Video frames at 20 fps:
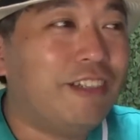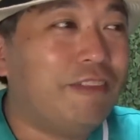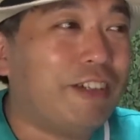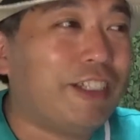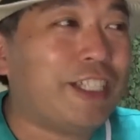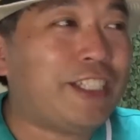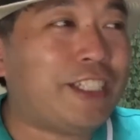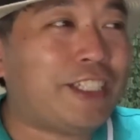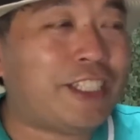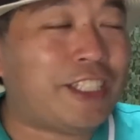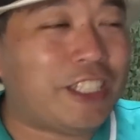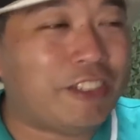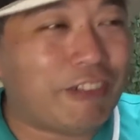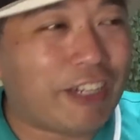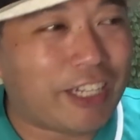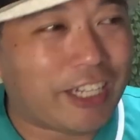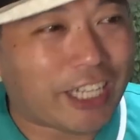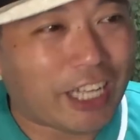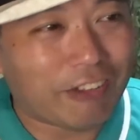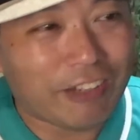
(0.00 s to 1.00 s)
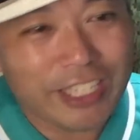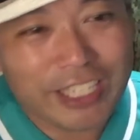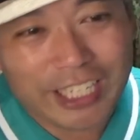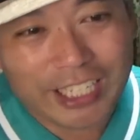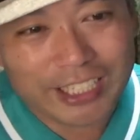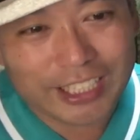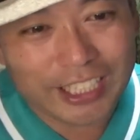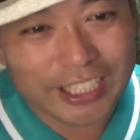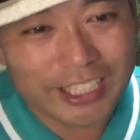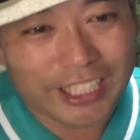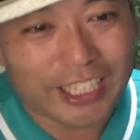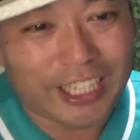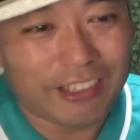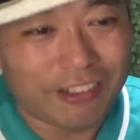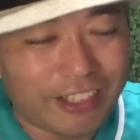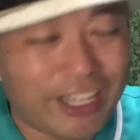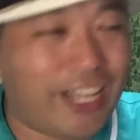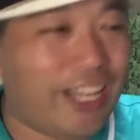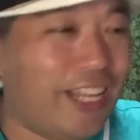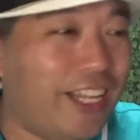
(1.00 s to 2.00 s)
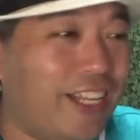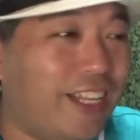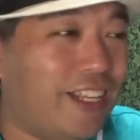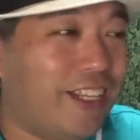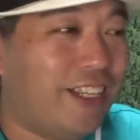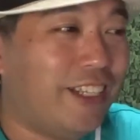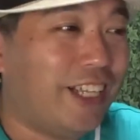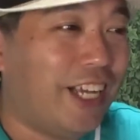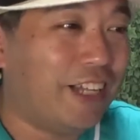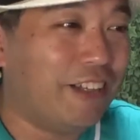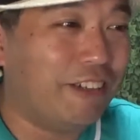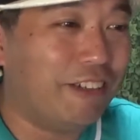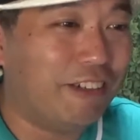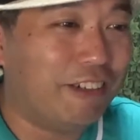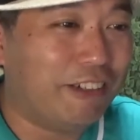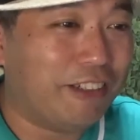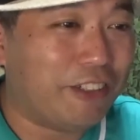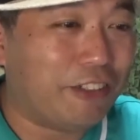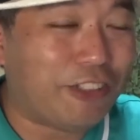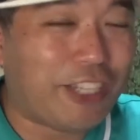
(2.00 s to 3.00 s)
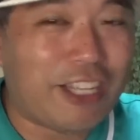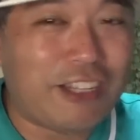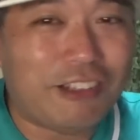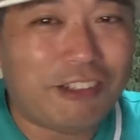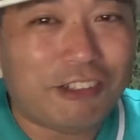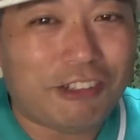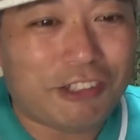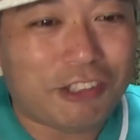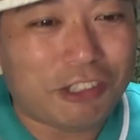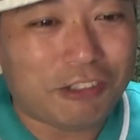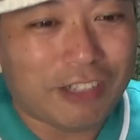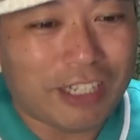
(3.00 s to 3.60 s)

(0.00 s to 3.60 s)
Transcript: 私たちには可愛かったんだけどね、あの、初見の人